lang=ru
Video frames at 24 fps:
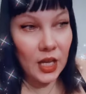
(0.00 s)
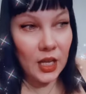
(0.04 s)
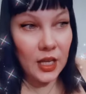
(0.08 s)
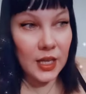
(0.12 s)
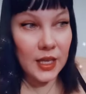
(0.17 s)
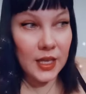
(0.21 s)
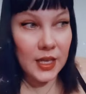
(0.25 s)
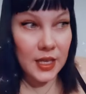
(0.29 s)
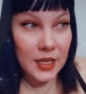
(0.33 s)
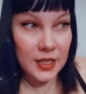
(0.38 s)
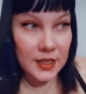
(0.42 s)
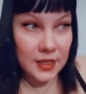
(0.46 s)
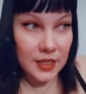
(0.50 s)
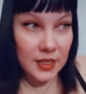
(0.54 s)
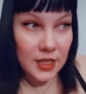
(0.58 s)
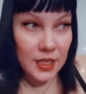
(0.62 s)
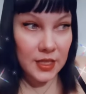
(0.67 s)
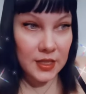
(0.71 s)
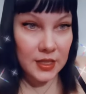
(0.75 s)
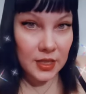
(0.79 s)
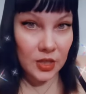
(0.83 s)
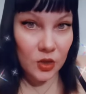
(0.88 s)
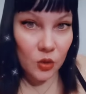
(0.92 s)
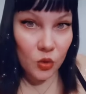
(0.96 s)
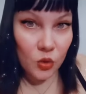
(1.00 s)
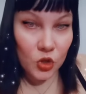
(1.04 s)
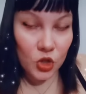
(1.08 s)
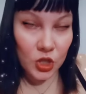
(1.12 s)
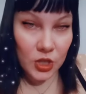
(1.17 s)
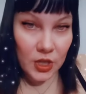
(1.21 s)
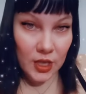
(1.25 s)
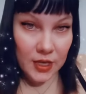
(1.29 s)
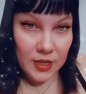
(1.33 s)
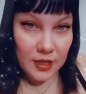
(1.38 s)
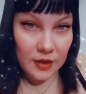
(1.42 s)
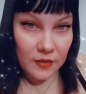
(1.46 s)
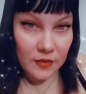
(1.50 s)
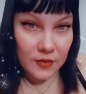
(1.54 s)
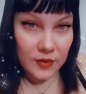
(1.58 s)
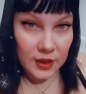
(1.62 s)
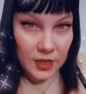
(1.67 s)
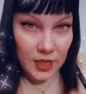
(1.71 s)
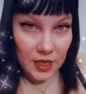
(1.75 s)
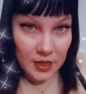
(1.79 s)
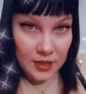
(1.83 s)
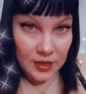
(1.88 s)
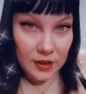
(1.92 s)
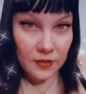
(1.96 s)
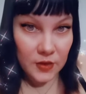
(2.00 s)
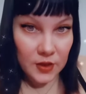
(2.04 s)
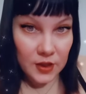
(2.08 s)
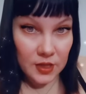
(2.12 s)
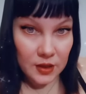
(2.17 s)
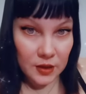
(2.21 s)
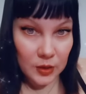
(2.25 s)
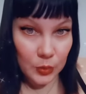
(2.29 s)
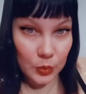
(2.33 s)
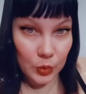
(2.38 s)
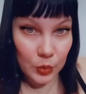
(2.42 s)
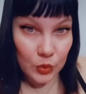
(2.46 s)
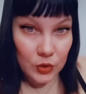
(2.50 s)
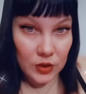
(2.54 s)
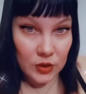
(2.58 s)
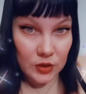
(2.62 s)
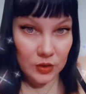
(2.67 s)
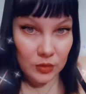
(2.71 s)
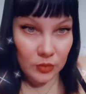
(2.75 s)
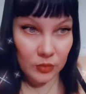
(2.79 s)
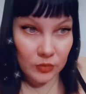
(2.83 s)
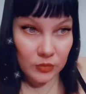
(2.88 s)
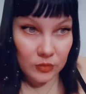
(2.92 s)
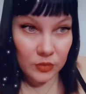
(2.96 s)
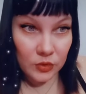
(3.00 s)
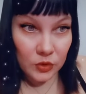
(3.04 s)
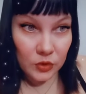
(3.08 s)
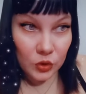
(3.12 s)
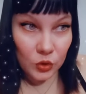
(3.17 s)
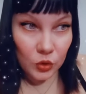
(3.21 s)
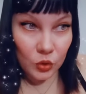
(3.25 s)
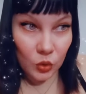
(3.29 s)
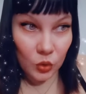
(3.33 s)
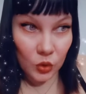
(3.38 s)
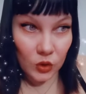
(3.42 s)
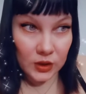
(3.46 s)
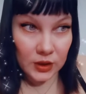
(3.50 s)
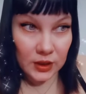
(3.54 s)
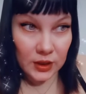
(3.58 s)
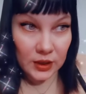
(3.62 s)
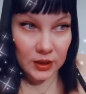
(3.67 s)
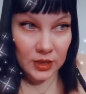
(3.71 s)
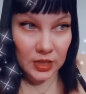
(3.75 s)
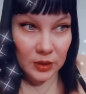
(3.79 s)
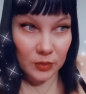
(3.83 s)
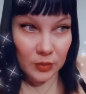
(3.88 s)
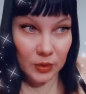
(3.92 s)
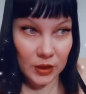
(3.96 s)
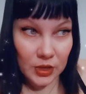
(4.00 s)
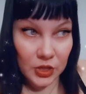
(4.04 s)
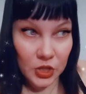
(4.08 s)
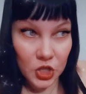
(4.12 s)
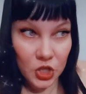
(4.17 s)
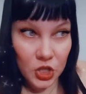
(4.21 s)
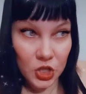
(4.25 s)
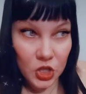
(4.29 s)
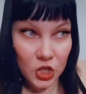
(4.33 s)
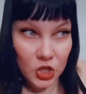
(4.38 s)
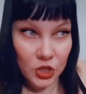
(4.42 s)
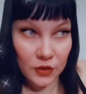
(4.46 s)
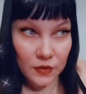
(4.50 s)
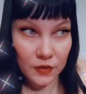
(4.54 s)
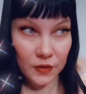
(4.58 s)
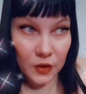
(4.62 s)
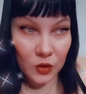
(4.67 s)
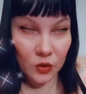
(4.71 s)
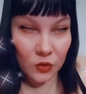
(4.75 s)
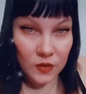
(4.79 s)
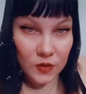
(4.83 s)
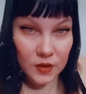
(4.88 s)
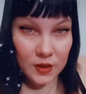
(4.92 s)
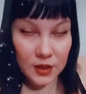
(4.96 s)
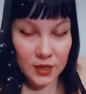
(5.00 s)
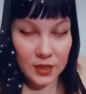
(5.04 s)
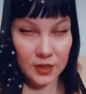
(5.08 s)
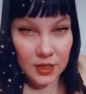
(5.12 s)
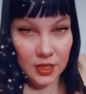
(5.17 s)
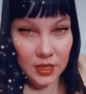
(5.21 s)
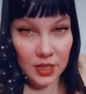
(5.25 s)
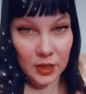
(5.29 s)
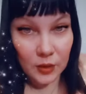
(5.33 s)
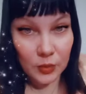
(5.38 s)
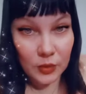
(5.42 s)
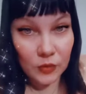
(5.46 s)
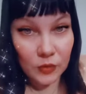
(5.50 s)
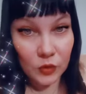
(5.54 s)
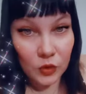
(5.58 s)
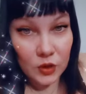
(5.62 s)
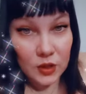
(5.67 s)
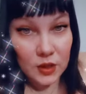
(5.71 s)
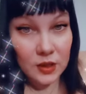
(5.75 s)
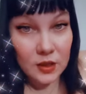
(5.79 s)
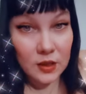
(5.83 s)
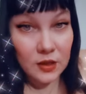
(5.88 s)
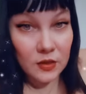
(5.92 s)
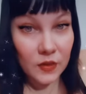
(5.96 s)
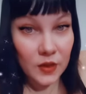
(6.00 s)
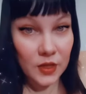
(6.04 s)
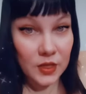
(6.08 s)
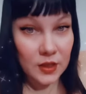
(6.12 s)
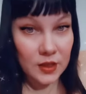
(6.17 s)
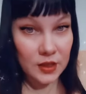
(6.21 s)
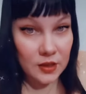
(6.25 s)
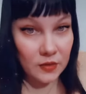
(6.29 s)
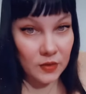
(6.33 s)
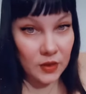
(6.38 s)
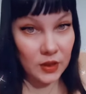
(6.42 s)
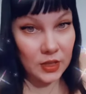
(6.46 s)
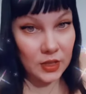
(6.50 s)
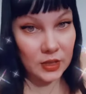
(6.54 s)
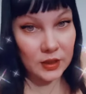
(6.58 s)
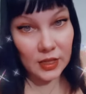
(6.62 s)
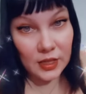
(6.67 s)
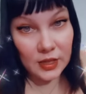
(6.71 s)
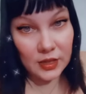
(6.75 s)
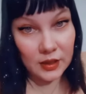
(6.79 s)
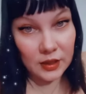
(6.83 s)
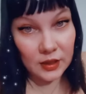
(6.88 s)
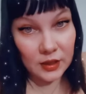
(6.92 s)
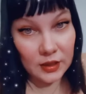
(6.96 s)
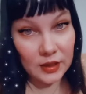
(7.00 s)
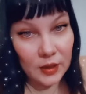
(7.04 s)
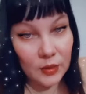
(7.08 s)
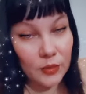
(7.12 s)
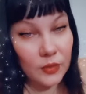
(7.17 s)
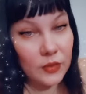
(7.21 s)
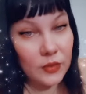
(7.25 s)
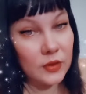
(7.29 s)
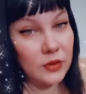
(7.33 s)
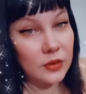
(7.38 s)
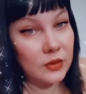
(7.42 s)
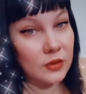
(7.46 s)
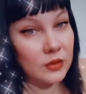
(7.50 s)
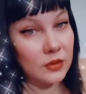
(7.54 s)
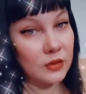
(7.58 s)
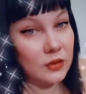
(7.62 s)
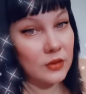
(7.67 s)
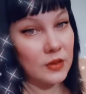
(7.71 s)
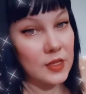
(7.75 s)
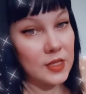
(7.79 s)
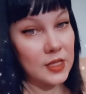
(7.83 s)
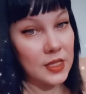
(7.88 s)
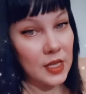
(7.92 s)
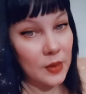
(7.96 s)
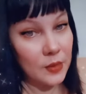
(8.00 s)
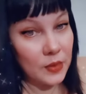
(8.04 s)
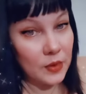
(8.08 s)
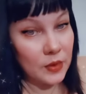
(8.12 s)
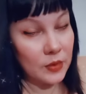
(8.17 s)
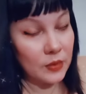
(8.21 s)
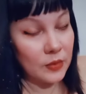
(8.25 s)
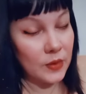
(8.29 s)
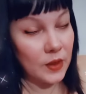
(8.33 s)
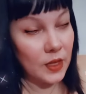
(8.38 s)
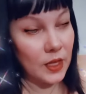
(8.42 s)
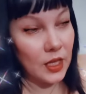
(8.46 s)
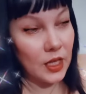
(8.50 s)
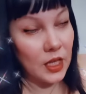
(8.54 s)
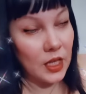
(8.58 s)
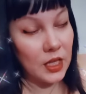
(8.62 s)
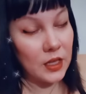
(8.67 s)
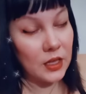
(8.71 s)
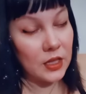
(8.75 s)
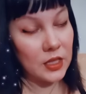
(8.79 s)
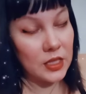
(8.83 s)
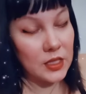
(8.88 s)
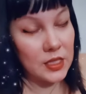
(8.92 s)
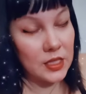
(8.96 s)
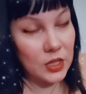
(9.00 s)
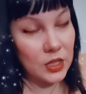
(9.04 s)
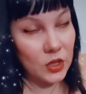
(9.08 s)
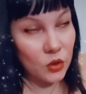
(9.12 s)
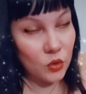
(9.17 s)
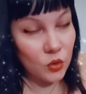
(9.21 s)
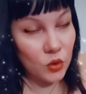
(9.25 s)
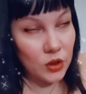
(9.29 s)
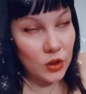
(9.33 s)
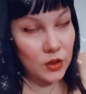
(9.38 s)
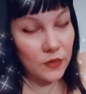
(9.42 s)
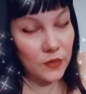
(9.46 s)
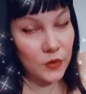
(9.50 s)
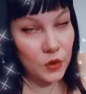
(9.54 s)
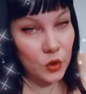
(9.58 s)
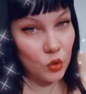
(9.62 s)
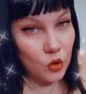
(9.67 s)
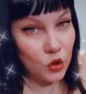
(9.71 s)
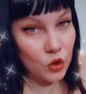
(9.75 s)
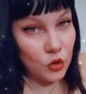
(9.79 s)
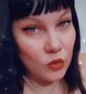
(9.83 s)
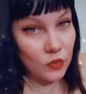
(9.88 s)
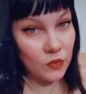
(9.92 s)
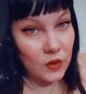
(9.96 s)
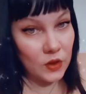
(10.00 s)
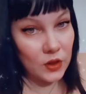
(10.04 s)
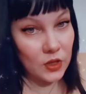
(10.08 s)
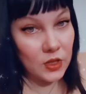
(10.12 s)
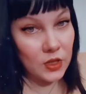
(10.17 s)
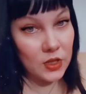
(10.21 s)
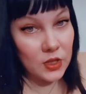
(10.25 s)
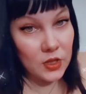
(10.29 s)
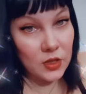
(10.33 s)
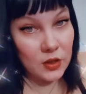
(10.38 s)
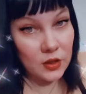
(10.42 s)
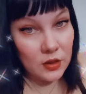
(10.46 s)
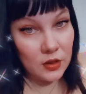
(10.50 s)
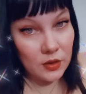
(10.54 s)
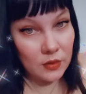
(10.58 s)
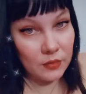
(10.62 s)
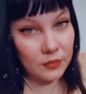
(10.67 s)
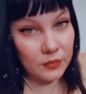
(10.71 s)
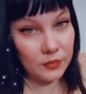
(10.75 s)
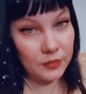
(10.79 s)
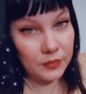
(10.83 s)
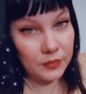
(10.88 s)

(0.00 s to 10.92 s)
И если есть такое желание высказываться, допустим, то надо либо лично человеку высказать, либо вот создавайте свои каналы и там э, сами транслируйте все, что вы хотите.